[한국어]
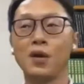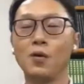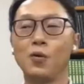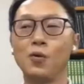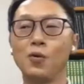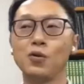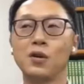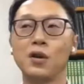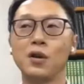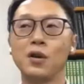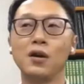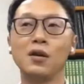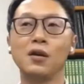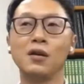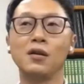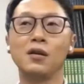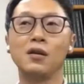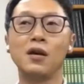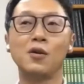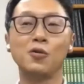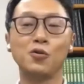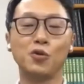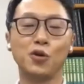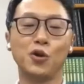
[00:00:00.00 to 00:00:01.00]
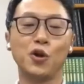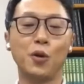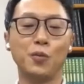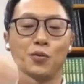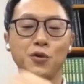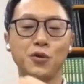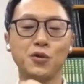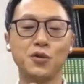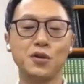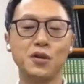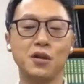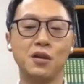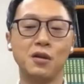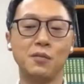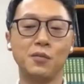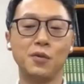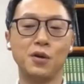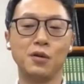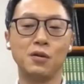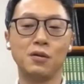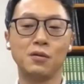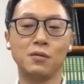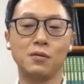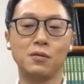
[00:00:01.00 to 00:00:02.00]
온라인하고 겹쳐지게
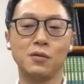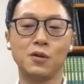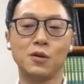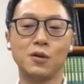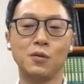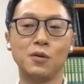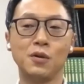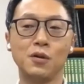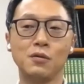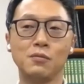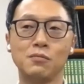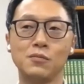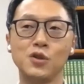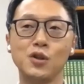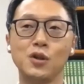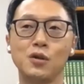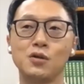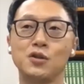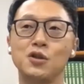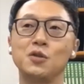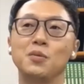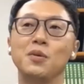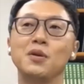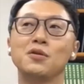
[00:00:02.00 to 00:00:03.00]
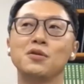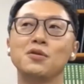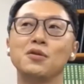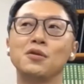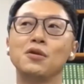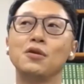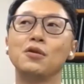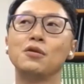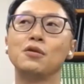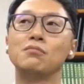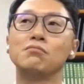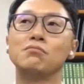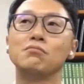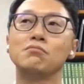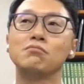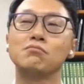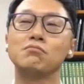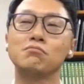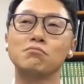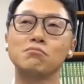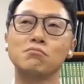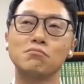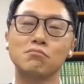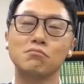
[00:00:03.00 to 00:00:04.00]
되면은 그러면 그냥 집에서
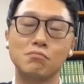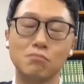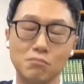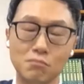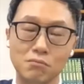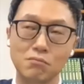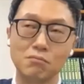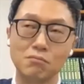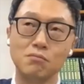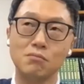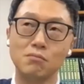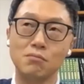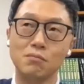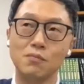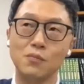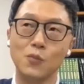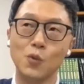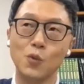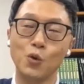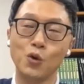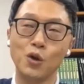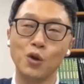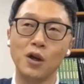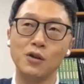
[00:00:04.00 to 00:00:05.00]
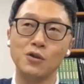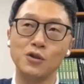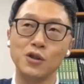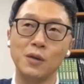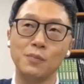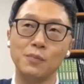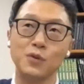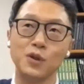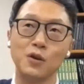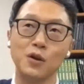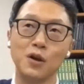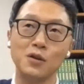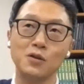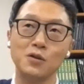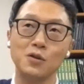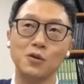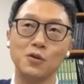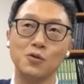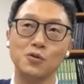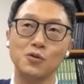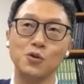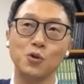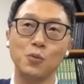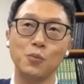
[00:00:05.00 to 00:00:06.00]
온라인 샵
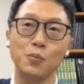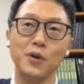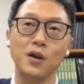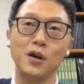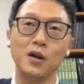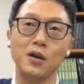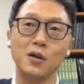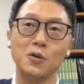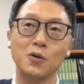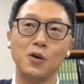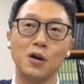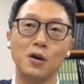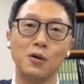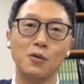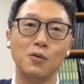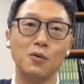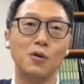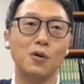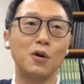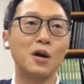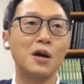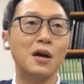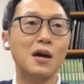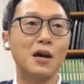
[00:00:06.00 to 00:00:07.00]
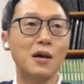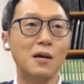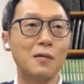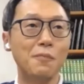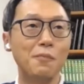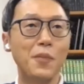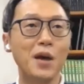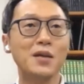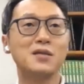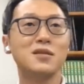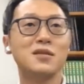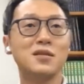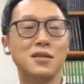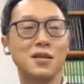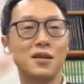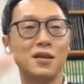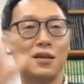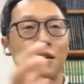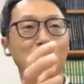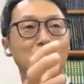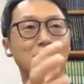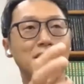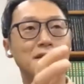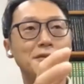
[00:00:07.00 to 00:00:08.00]
들어가서 쇼핑하는 거하고
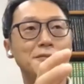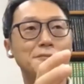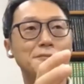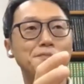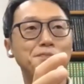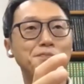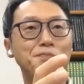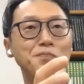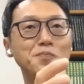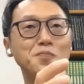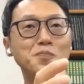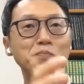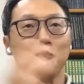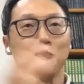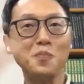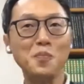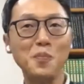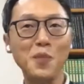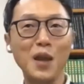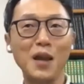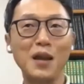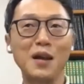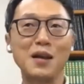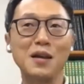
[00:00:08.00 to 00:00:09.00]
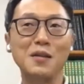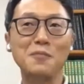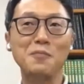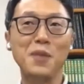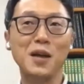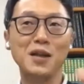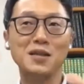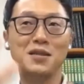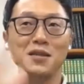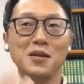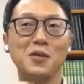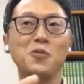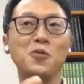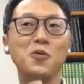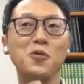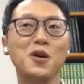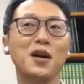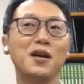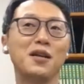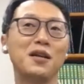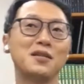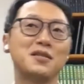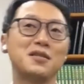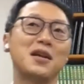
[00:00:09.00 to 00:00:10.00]
매체
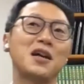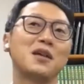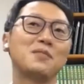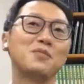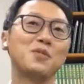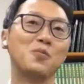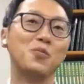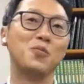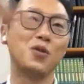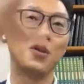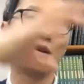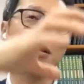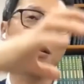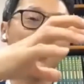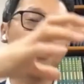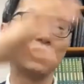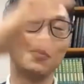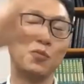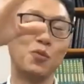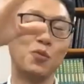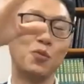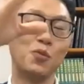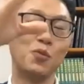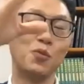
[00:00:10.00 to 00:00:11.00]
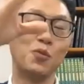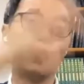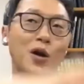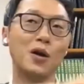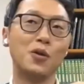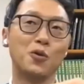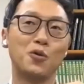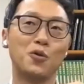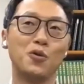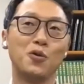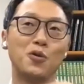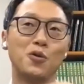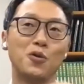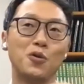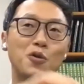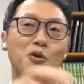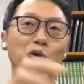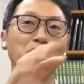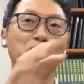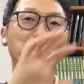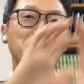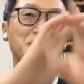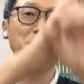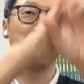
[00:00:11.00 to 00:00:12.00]
공간에 사람을 모아놓고
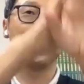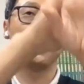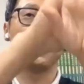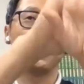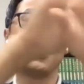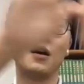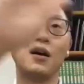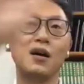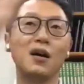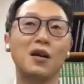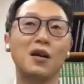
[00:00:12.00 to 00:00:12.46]
거기서